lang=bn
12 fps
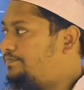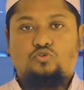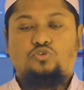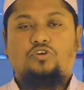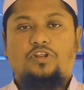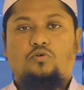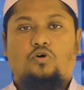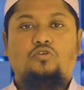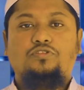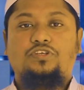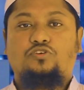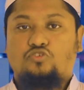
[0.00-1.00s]
দুজনের
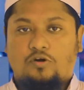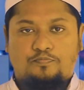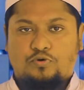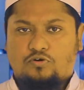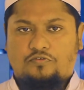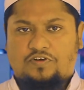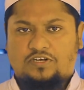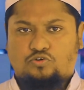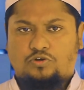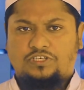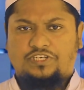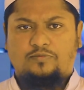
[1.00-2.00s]
অনৈতিক সম্পর্ক ফাঁস
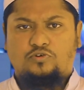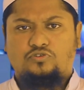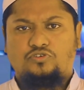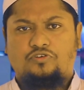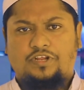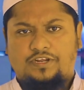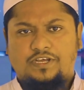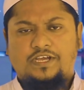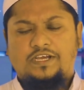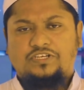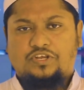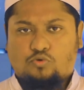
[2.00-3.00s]
হয়েছে এবং দুজনের
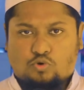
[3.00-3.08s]
যে